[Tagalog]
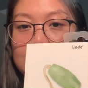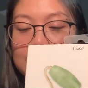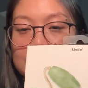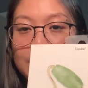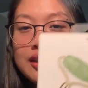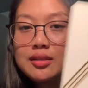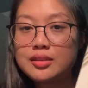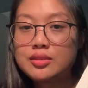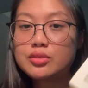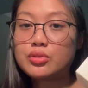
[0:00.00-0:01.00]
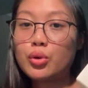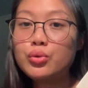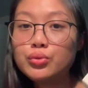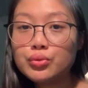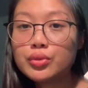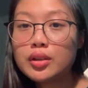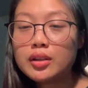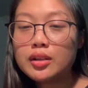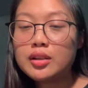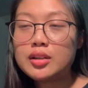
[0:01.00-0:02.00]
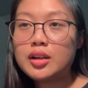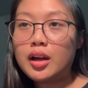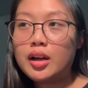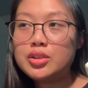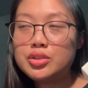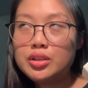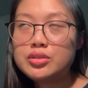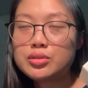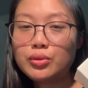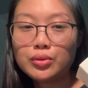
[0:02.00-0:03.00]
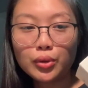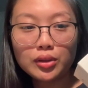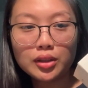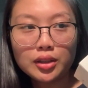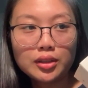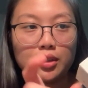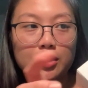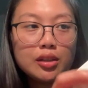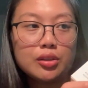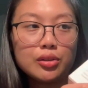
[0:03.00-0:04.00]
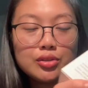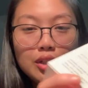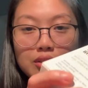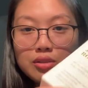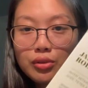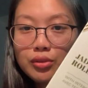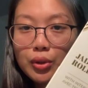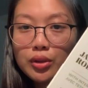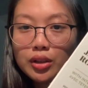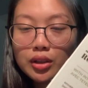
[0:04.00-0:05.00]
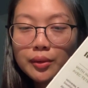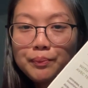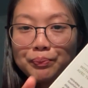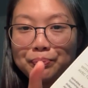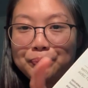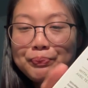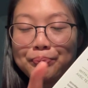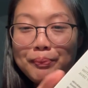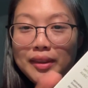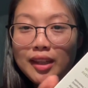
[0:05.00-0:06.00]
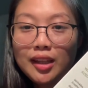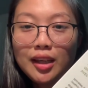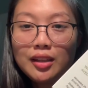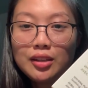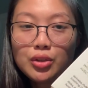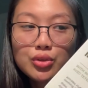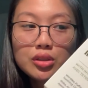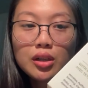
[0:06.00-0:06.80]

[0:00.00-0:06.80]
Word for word: this is a stone, uh, jade stone roller. Nandito, jade stone roller. But then again, hindi ko